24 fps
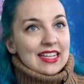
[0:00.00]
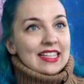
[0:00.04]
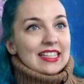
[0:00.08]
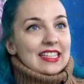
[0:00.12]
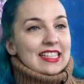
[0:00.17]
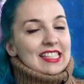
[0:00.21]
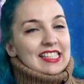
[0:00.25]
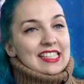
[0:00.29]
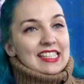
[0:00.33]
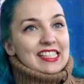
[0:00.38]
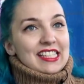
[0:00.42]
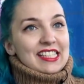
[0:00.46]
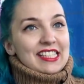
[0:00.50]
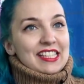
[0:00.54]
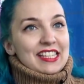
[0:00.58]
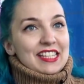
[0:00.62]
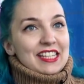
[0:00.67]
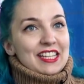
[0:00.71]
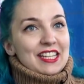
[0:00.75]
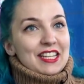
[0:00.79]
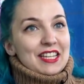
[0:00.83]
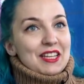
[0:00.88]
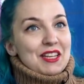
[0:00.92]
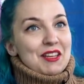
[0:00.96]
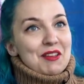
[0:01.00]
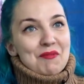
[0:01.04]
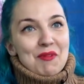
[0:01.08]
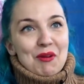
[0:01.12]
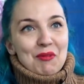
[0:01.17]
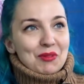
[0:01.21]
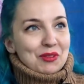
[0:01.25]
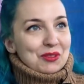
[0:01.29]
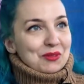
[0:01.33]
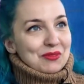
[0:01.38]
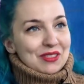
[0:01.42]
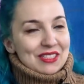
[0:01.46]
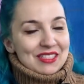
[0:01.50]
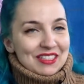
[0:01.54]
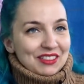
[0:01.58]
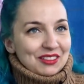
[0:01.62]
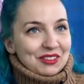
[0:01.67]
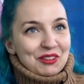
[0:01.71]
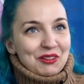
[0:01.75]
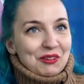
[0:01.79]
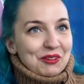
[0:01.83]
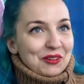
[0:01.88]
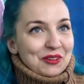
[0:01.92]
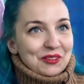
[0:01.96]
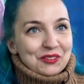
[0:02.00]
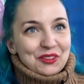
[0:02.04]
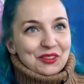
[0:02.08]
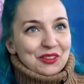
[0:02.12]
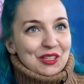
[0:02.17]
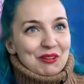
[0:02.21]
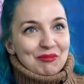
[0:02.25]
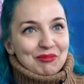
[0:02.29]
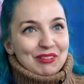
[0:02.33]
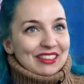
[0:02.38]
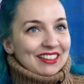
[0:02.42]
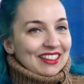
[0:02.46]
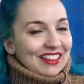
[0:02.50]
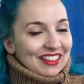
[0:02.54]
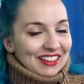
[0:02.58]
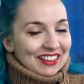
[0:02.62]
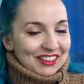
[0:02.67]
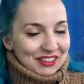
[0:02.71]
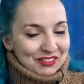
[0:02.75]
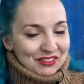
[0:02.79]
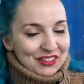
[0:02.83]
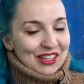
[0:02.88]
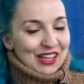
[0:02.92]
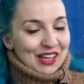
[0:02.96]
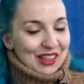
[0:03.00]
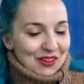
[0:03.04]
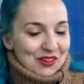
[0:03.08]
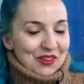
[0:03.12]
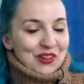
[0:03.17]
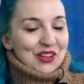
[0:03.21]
y, y vamos, me siento totalmente identificada con